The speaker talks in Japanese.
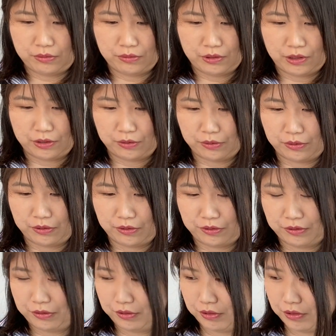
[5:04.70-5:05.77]
そうあの
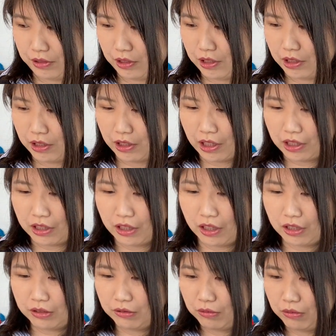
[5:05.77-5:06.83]
劇
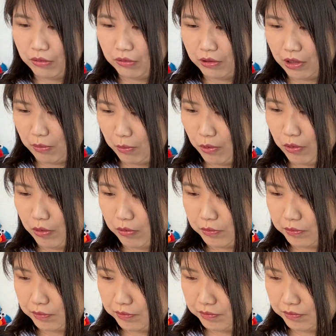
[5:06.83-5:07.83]
団の方でも